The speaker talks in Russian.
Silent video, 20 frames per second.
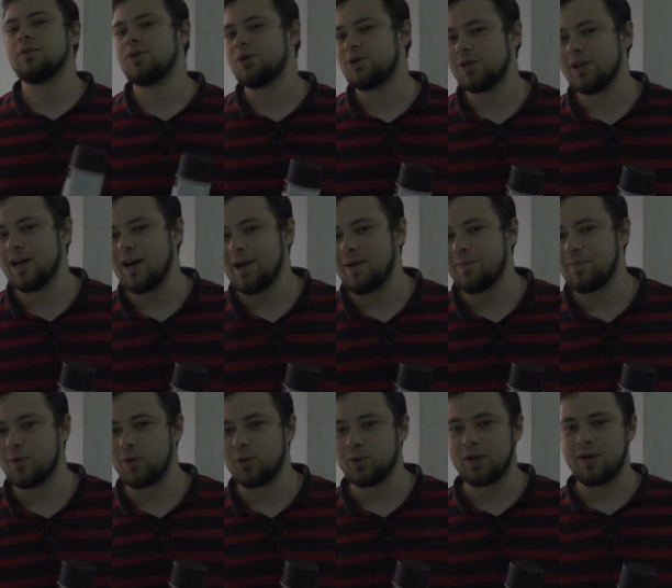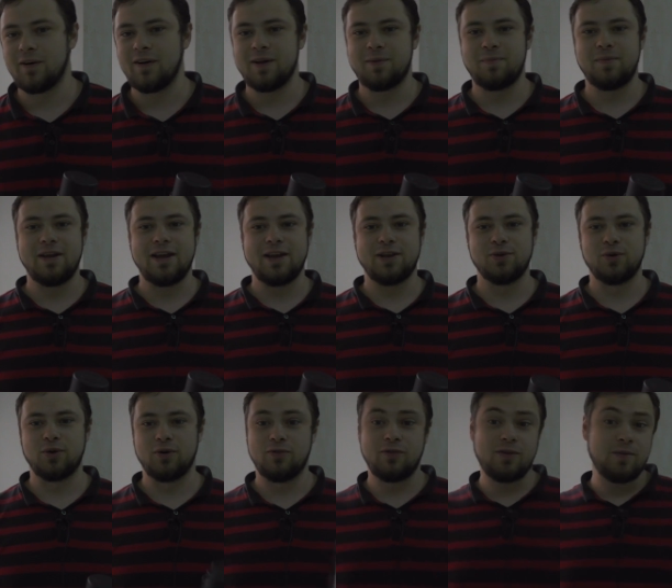начинаем грунтовать
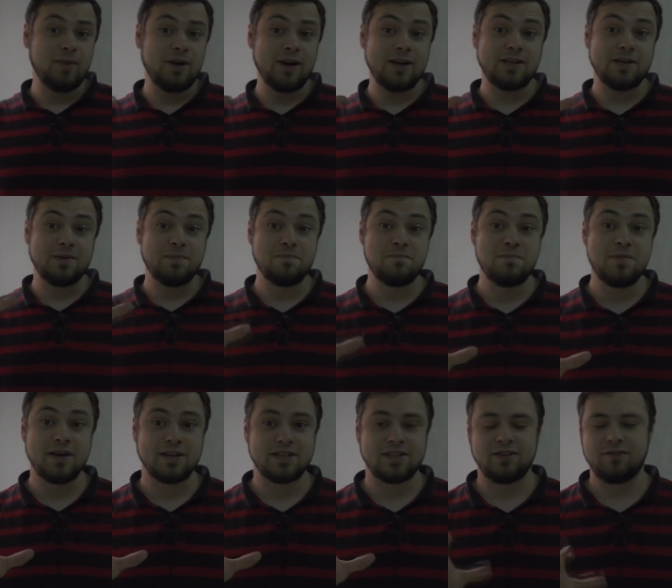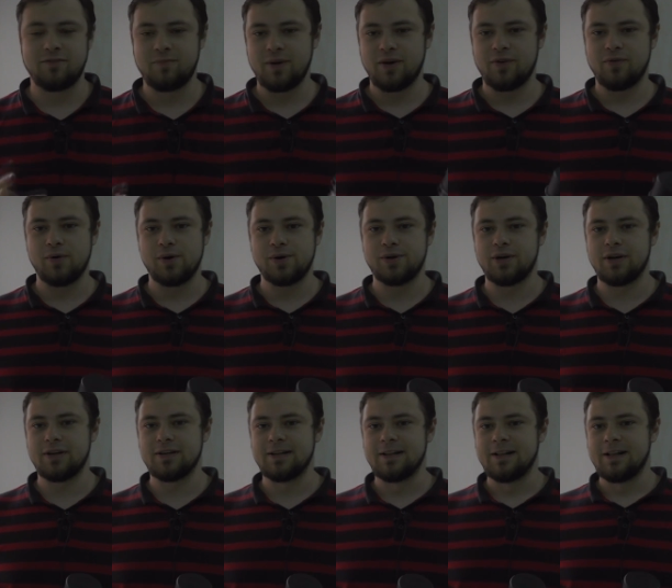миниатюру. Выберите место в первую
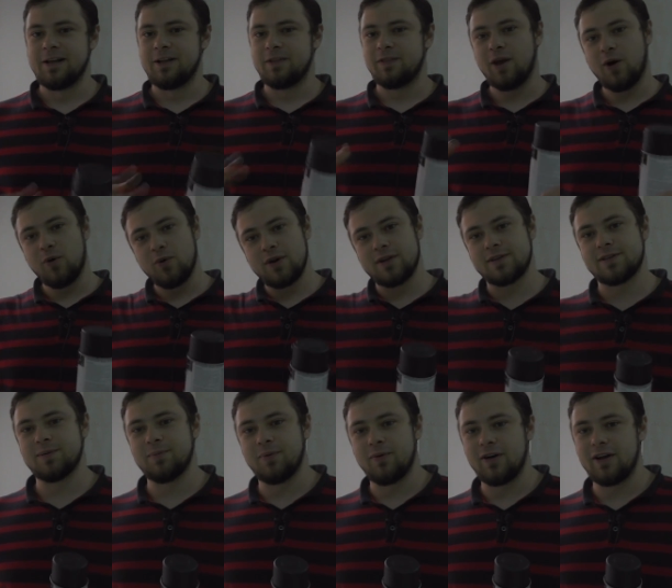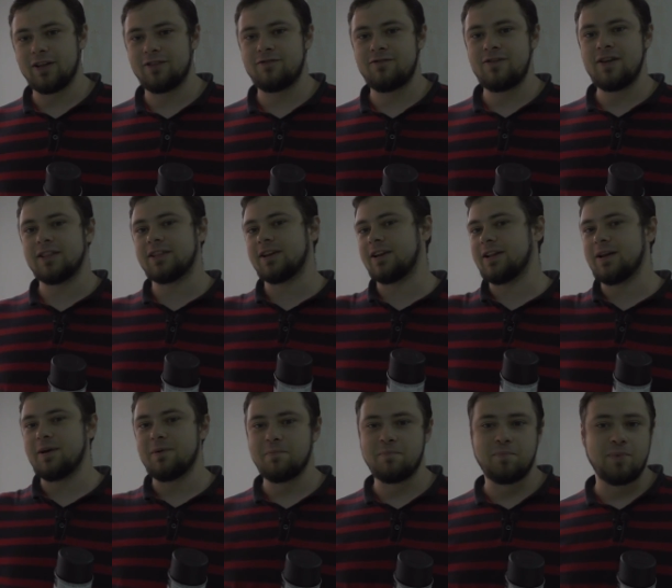очередь. На улице бывает
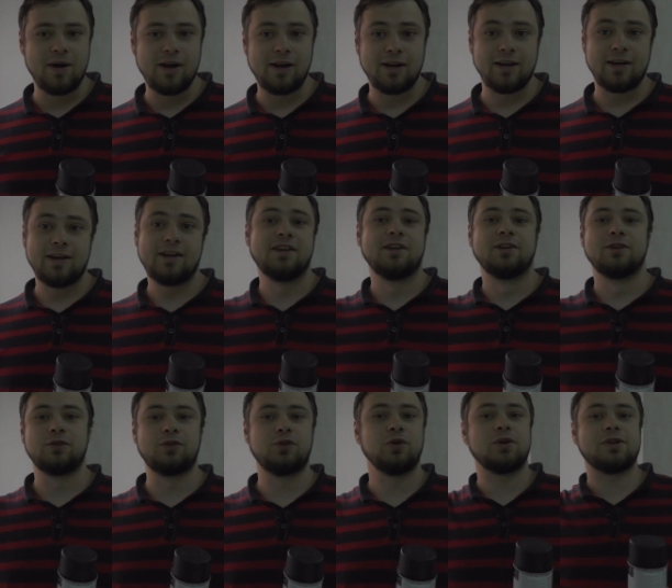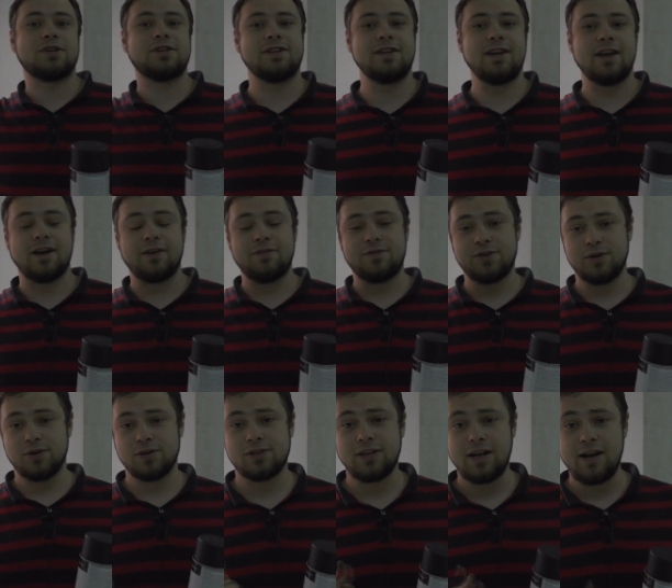ветрено, пыльно, дождь, снег и
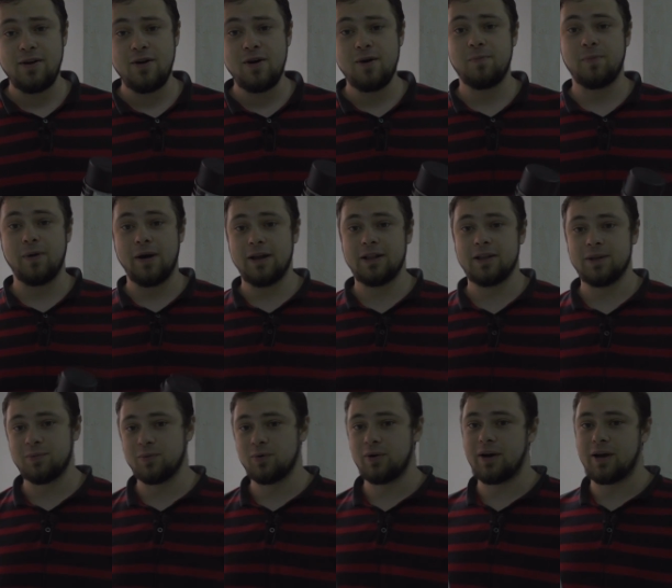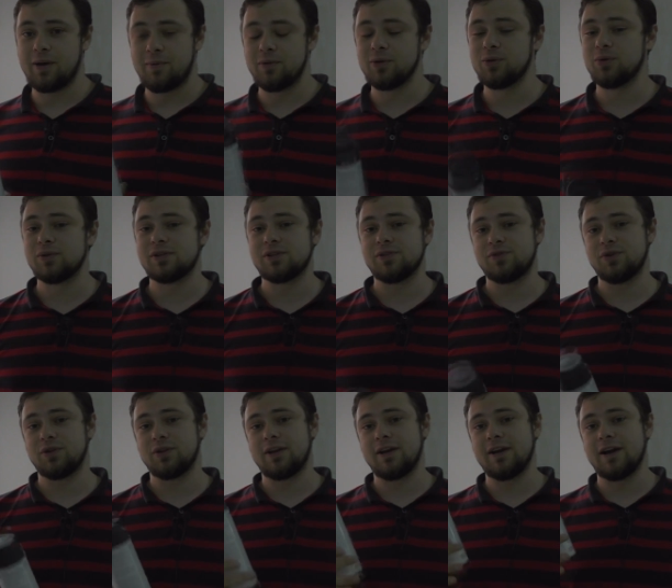все остальное, поэтому рекомендуется
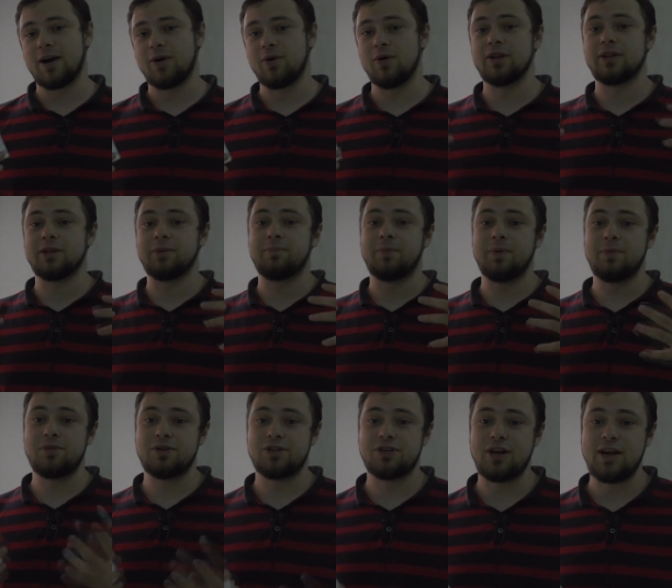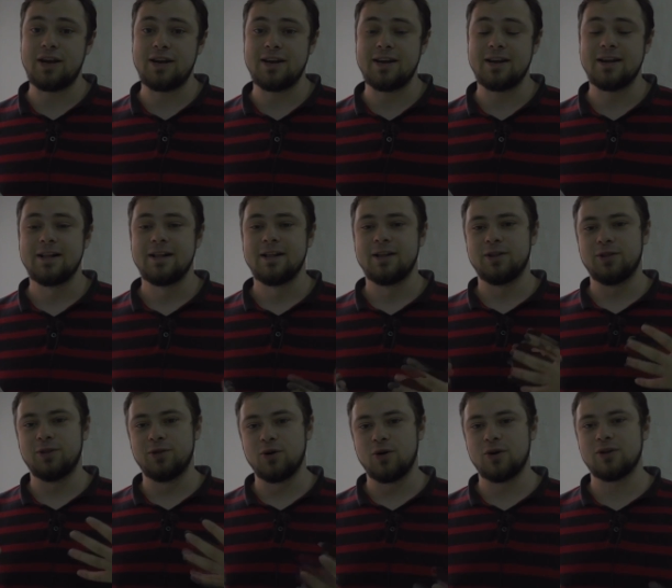все-таки какое-то помещение,
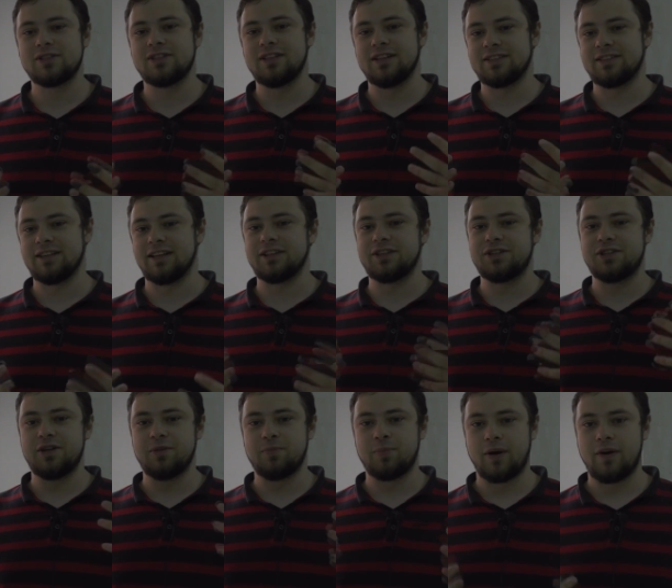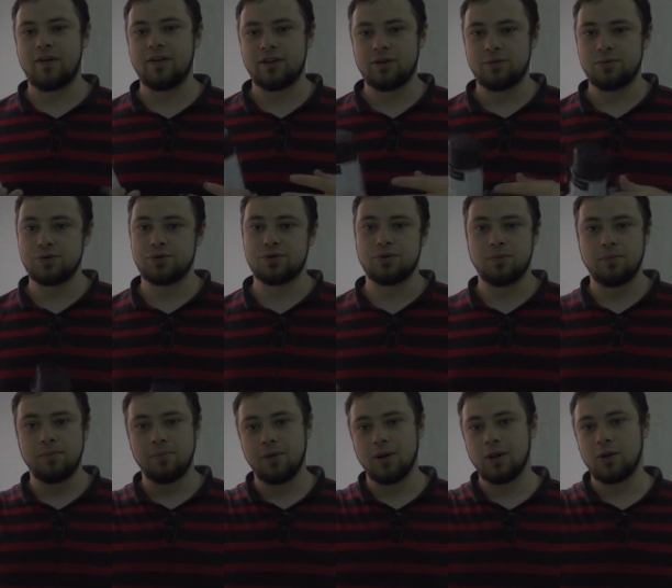но с достаточной проветренностью.
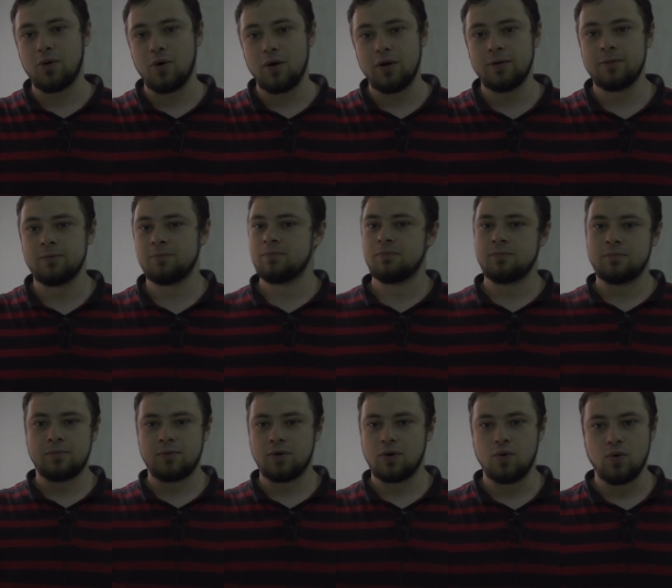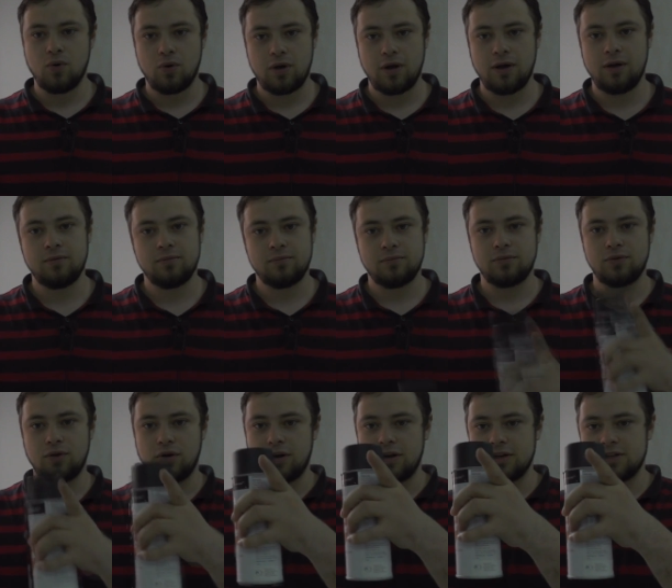Балкон, кухня,
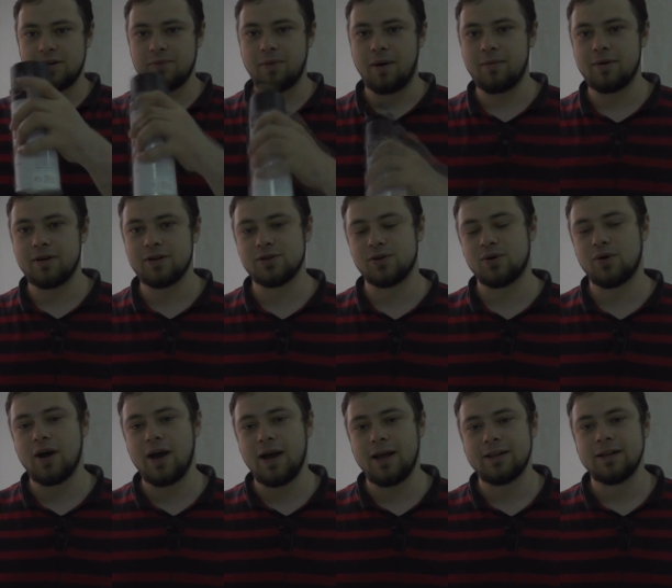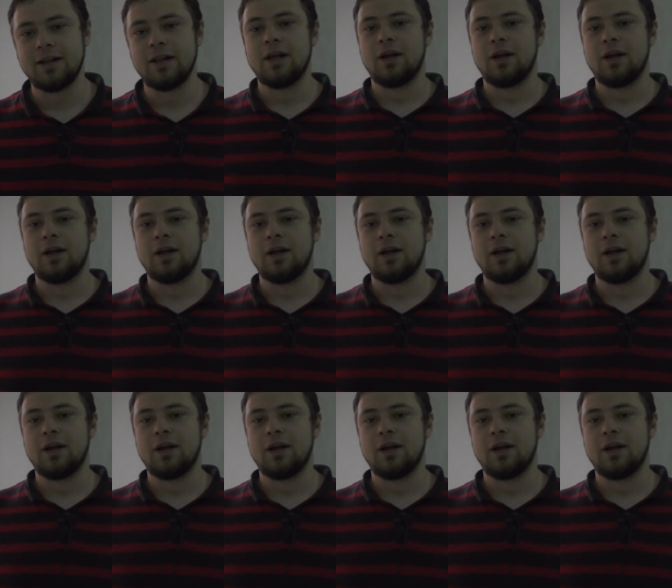только если мама не заругает,